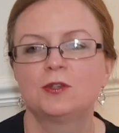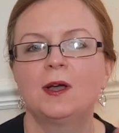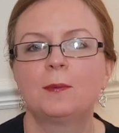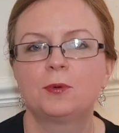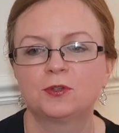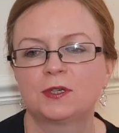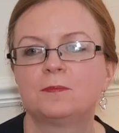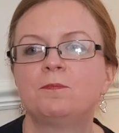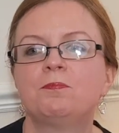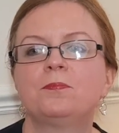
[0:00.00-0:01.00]
No a
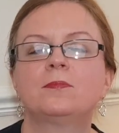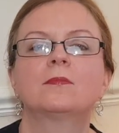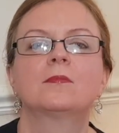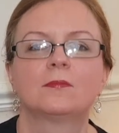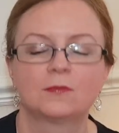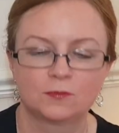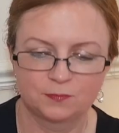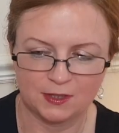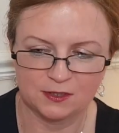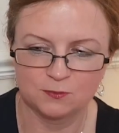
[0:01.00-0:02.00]
potem
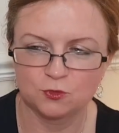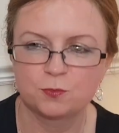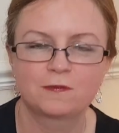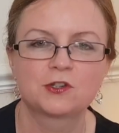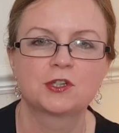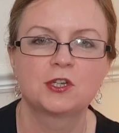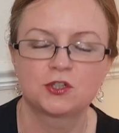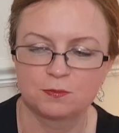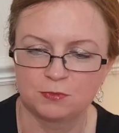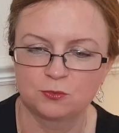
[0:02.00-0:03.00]
takim już
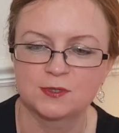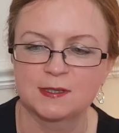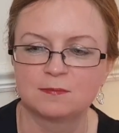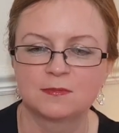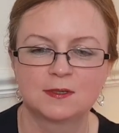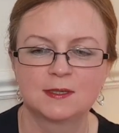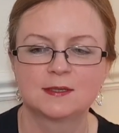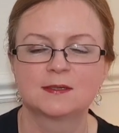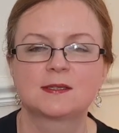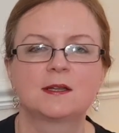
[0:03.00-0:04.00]
poważniejszym minusem
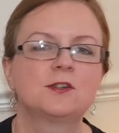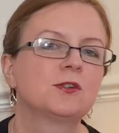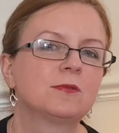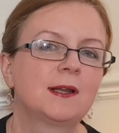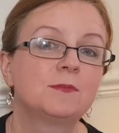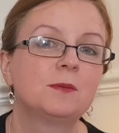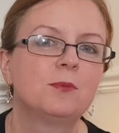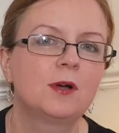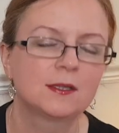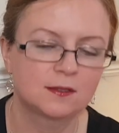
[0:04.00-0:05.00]
stali się dla mnie
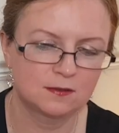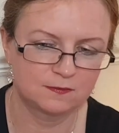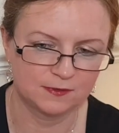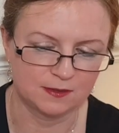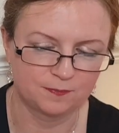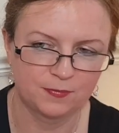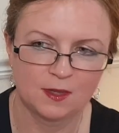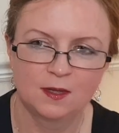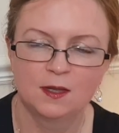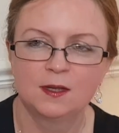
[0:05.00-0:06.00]
bohaterowie
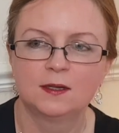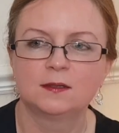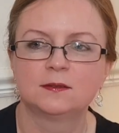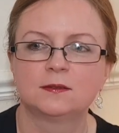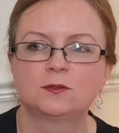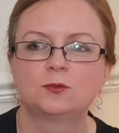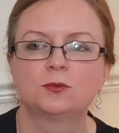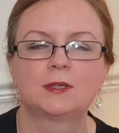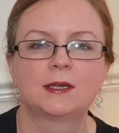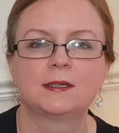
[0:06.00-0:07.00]

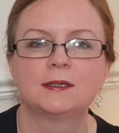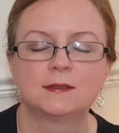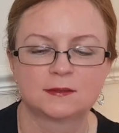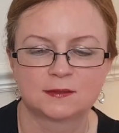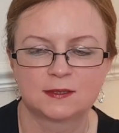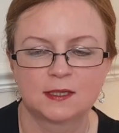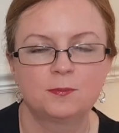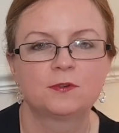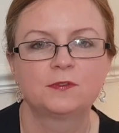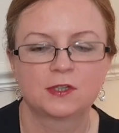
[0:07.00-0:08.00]
tutaj tej
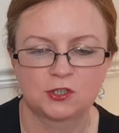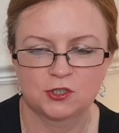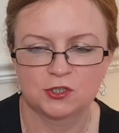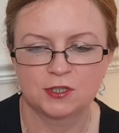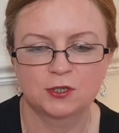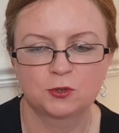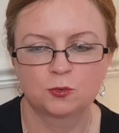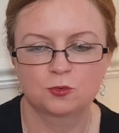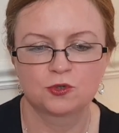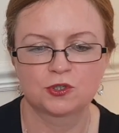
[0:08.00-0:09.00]
powieści,
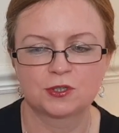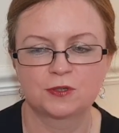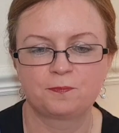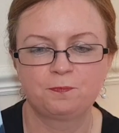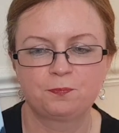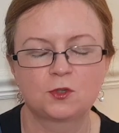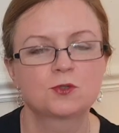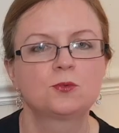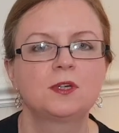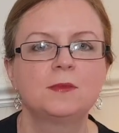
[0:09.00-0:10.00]
którzy, no, z
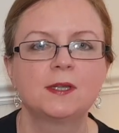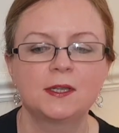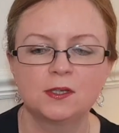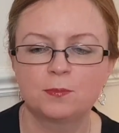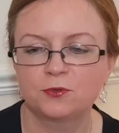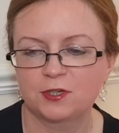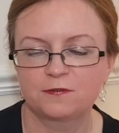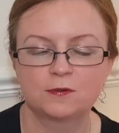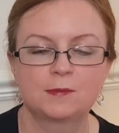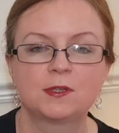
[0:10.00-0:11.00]
którymi ja nie
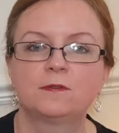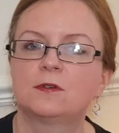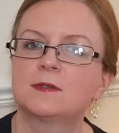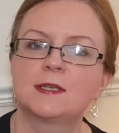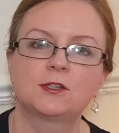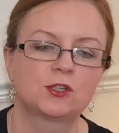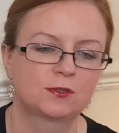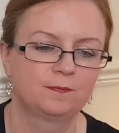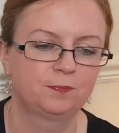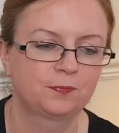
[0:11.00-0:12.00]
potrafiłam nawiązać